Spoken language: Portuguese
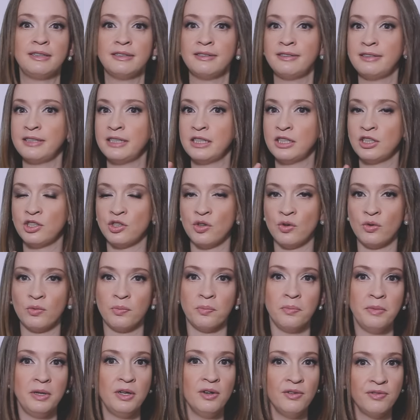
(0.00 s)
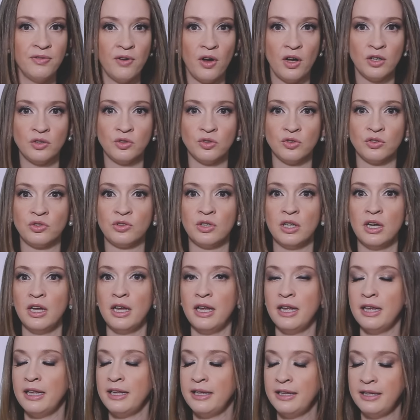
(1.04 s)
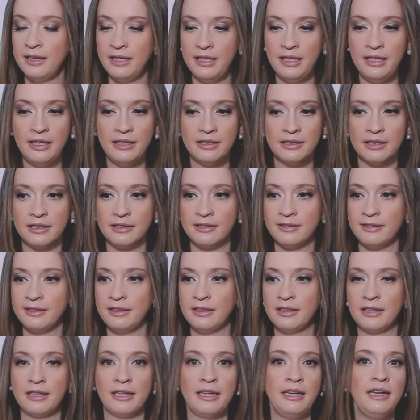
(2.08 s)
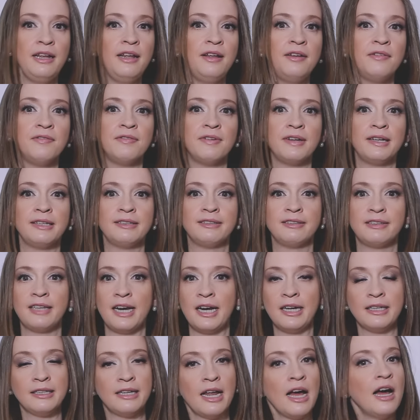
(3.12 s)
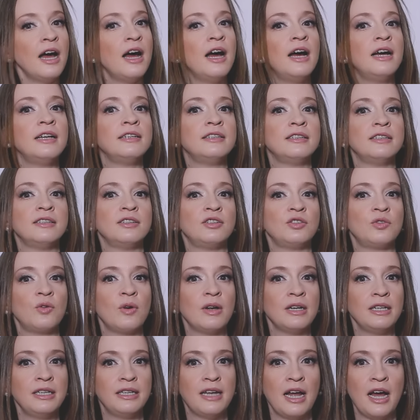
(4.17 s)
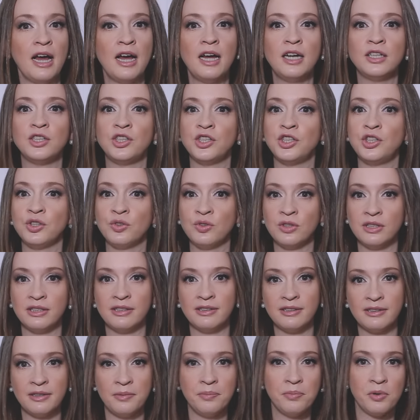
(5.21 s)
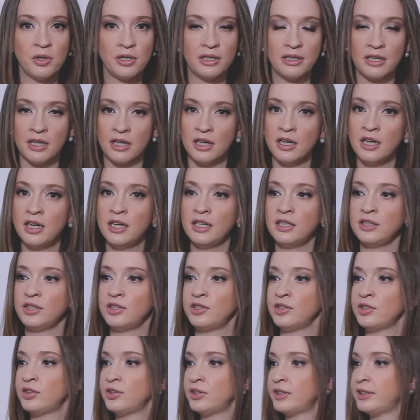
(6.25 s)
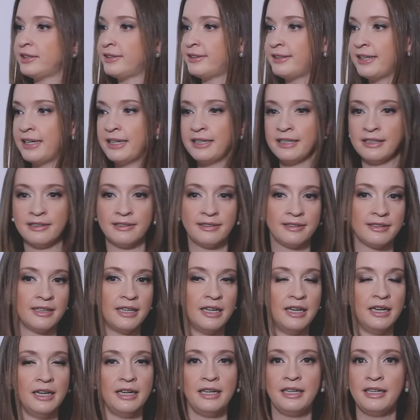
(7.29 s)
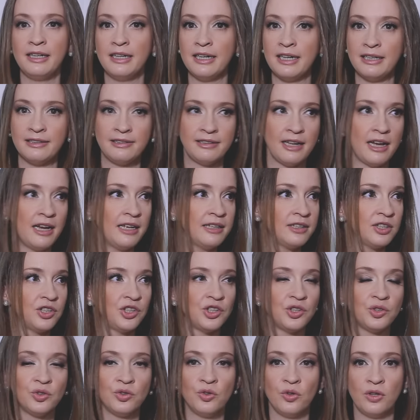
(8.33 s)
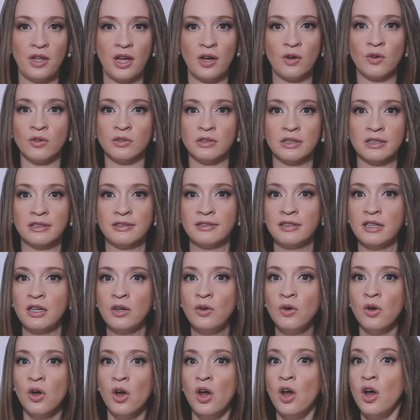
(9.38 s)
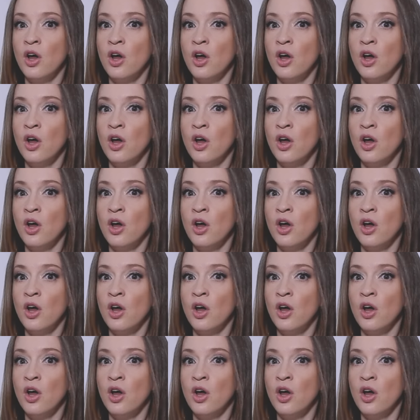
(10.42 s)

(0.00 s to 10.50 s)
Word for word: que sejam mil fotos lindas, incríveis, tratadas de qualidade, de coisas importantes, de cenas engraçadas de tudo que aconteceu,